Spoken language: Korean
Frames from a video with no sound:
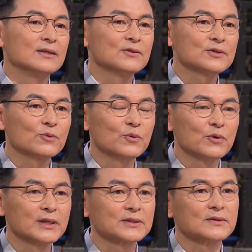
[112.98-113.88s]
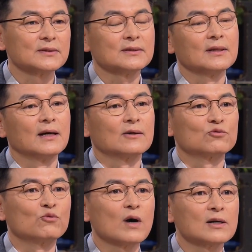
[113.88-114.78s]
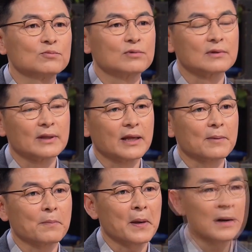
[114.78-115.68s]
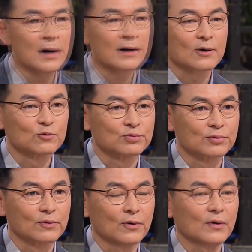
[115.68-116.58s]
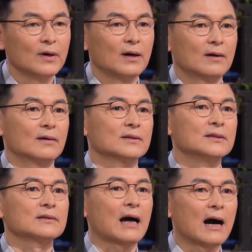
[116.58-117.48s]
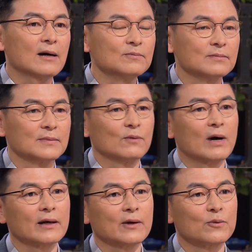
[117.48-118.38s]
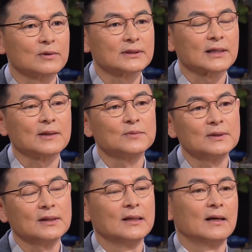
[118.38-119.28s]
이것이 고려에서는 국왕을 부를 때 폐하라고 부르고 어, 그 다음 왕에 오를 사람을